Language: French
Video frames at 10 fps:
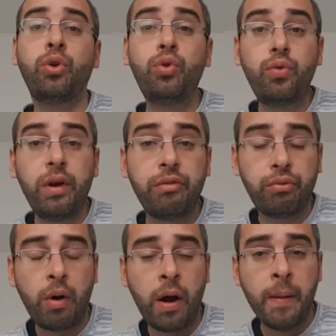une nouvelle
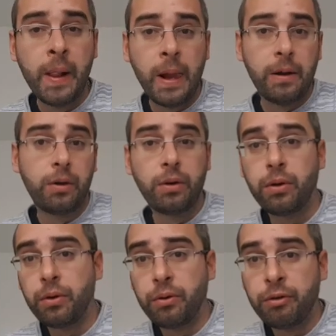fois
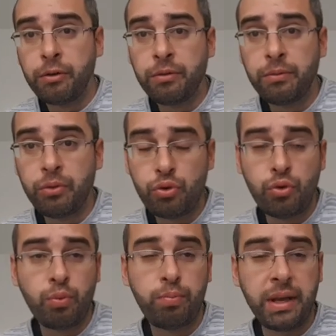
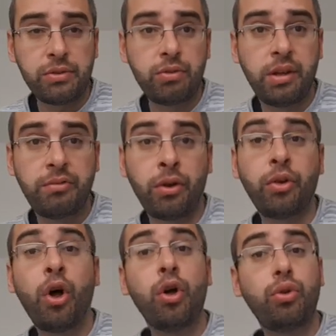se, bien se
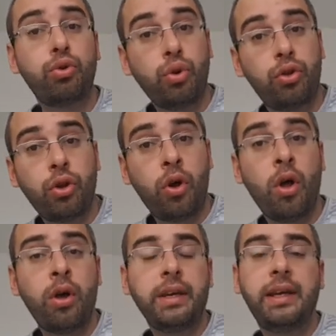défendre, d'autant
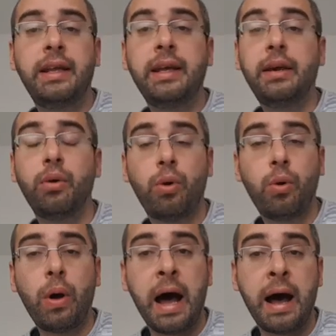qu'il est
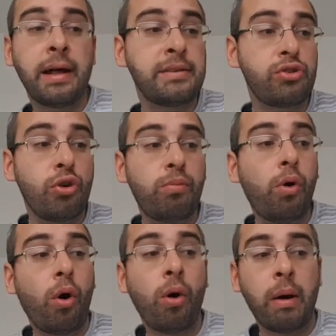euh, à
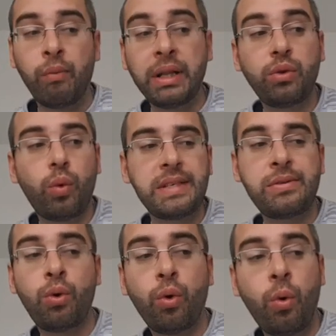seulement à moins de
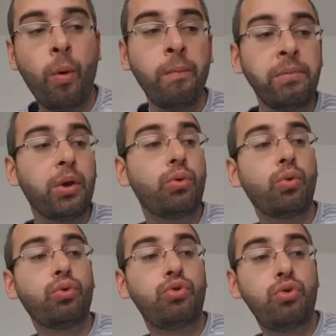300 euros,
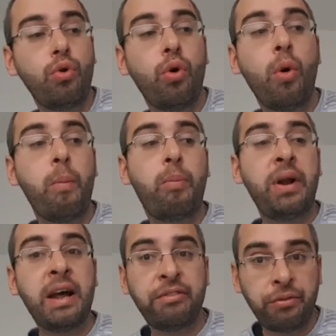donc du euh,
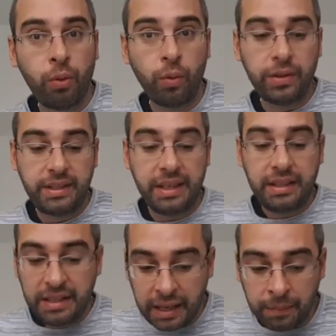plafond des
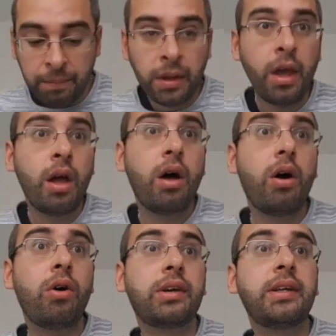gains.
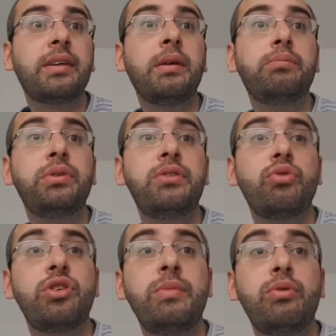En quatrième
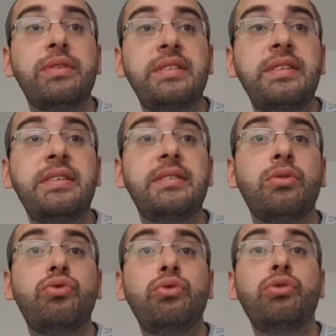position, j'ai mis le 6,
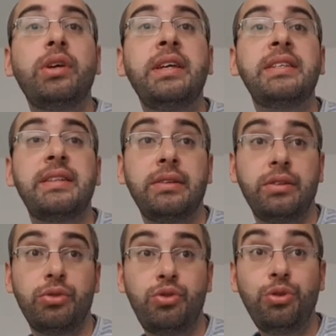Duc de,
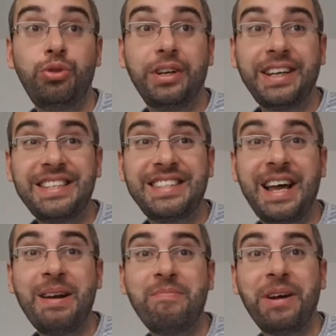Duc de
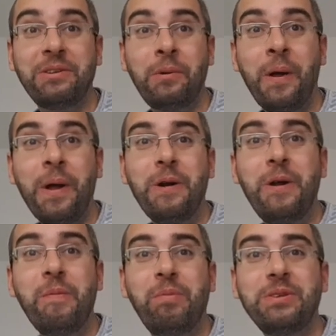Cristal, pardon,
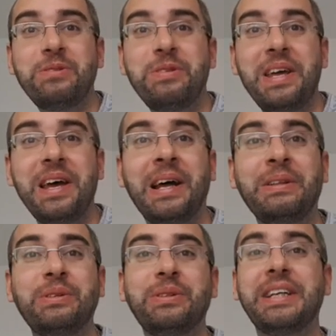le pensionnaire hein,
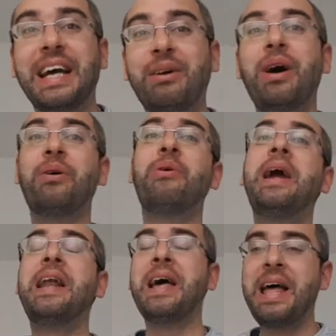de Grégoire
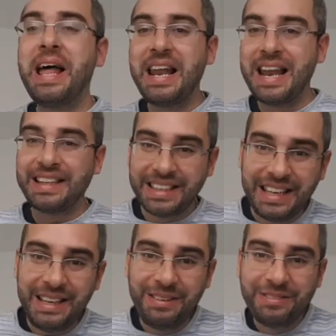Well, la
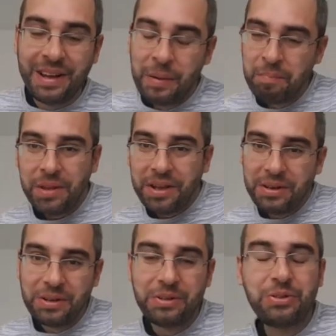drive
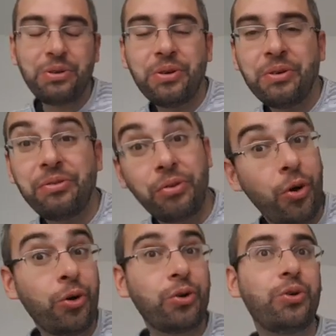euh, de
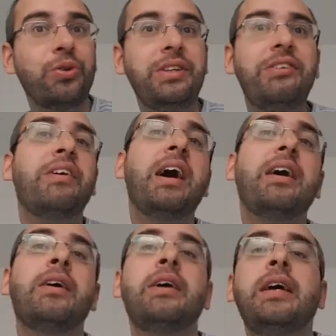Franck
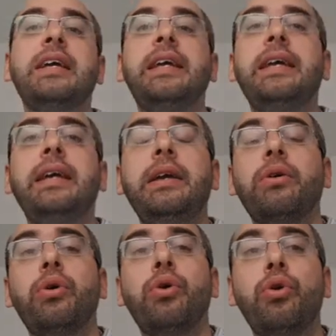Nivard, qui
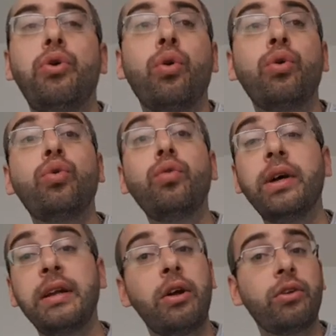le retrouve.
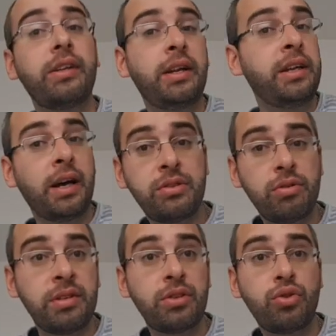Hein, leur dernière
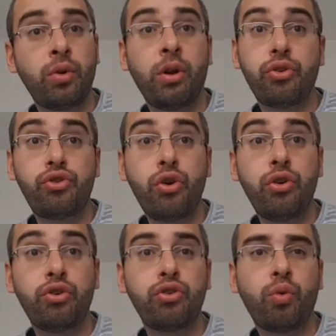association et leur
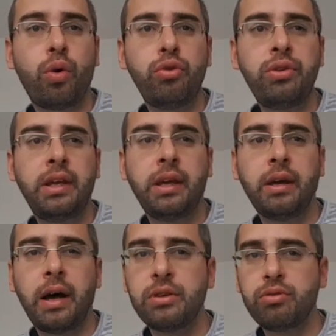seule, je crois, unique
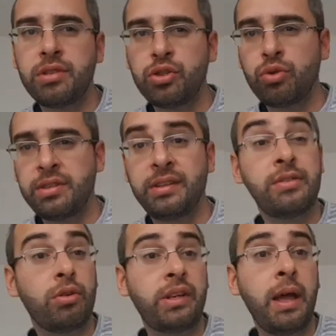association s'était
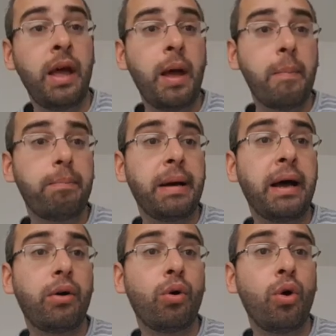soldée
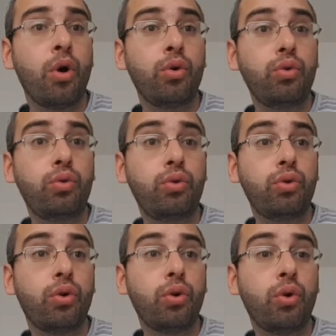par
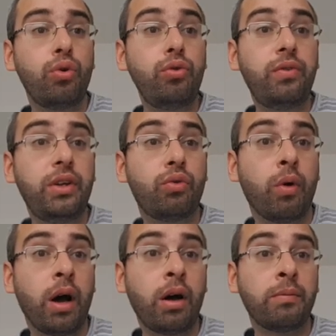une
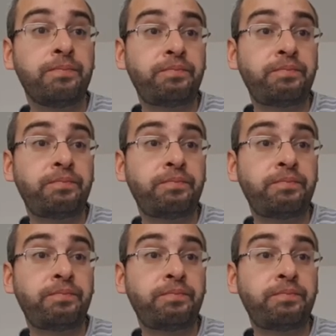victoire